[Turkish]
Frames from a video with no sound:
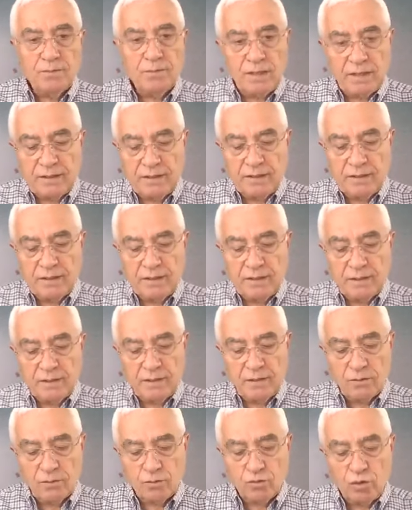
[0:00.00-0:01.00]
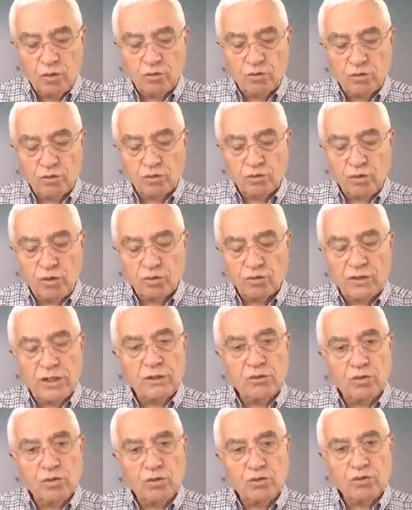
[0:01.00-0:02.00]
Peki
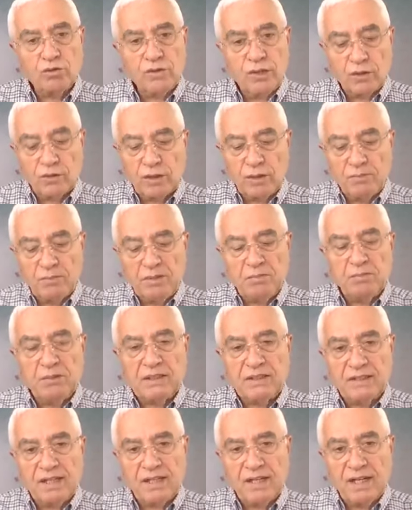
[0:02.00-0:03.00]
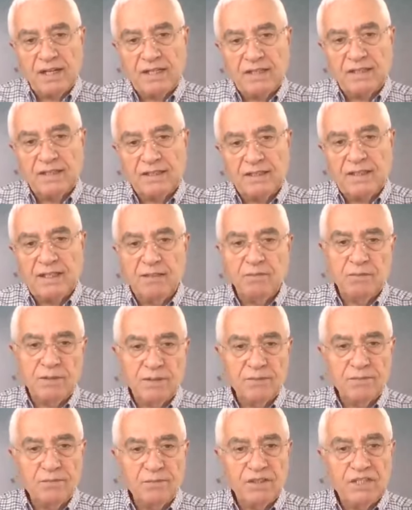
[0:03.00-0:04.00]
999 ya da 1001'den hayırlı değil mi?
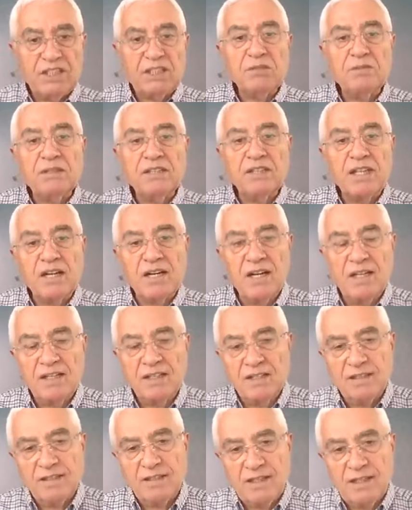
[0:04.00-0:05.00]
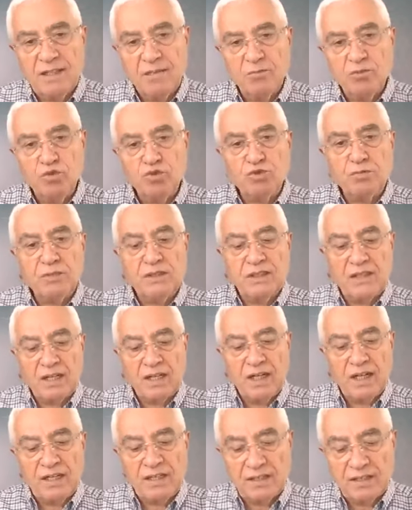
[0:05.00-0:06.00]
2000'den hayırlı değil mi?
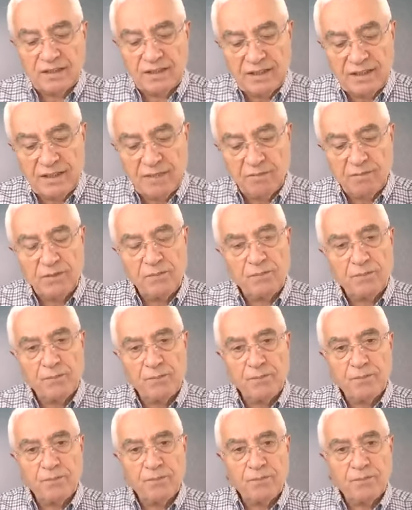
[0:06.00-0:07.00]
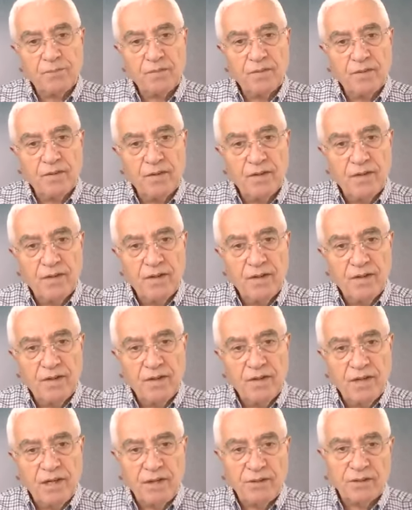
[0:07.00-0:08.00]
3000'den hayırlı değil mi?
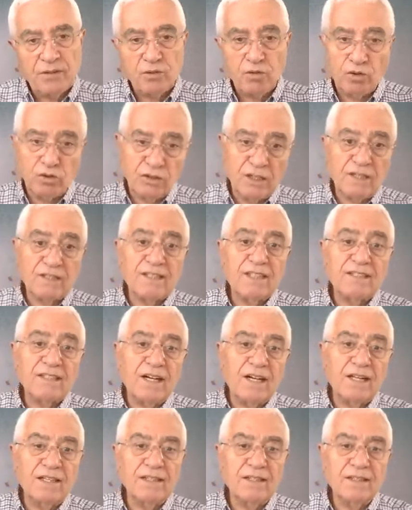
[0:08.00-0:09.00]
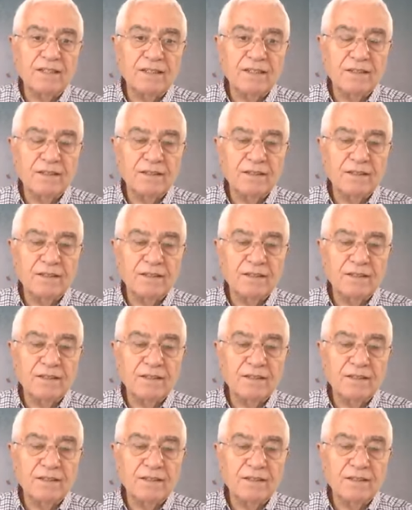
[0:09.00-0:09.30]
Evet, onlardan da hayırlı.